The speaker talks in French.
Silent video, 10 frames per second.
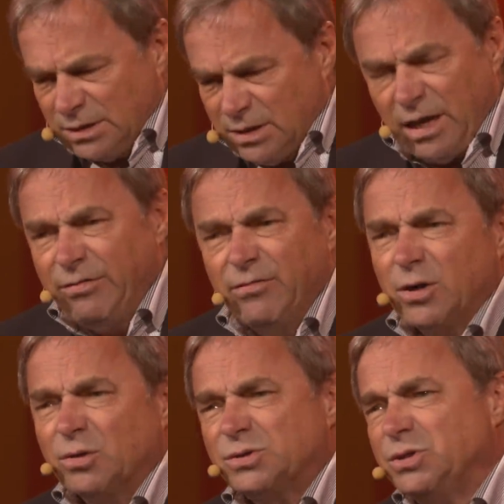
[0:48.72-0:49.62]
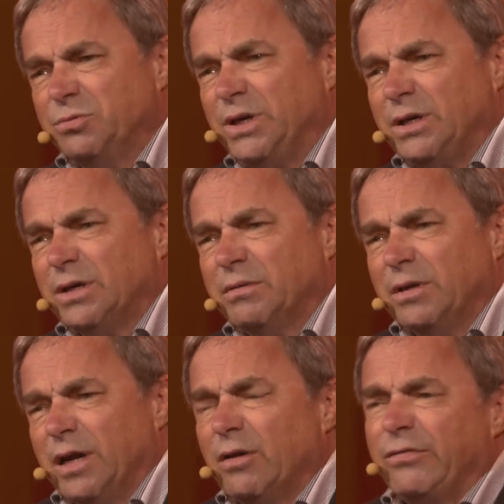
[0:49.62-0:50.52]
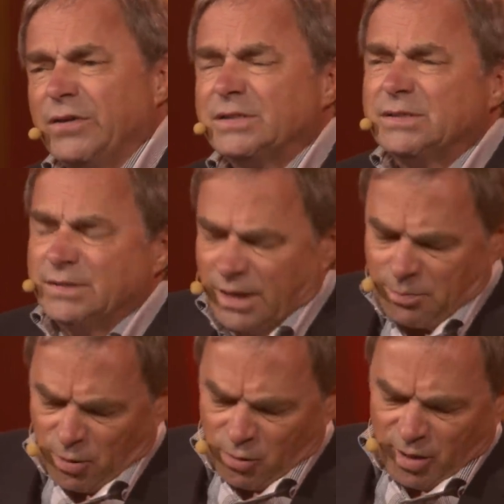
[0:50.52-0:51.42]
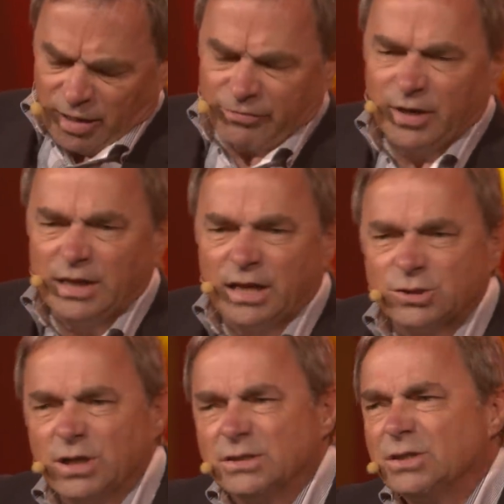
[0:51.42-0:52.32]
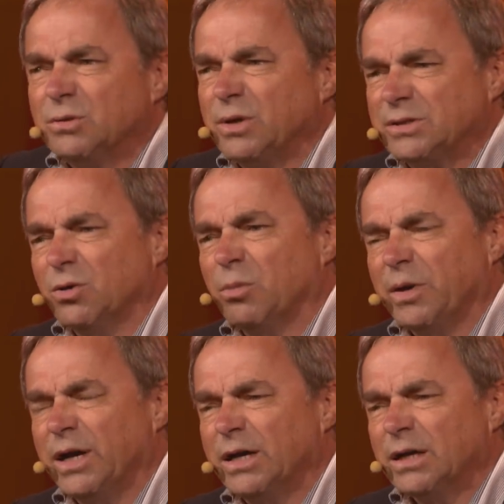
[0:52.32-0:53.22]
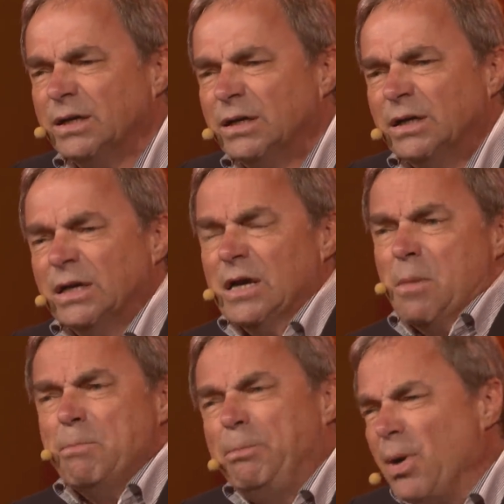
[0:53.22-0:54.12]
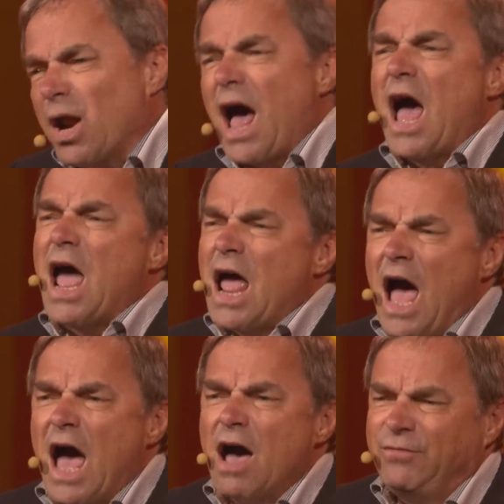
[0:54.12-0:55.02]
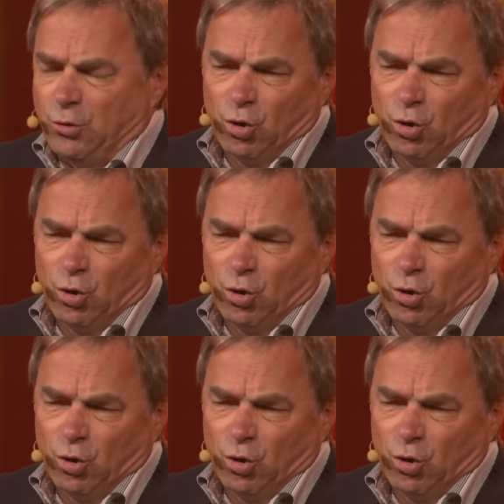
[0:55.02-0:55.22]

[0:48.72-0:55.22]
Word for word: la vie va continuer. Et le fils répond à la fin de la chanson à son père. But I have to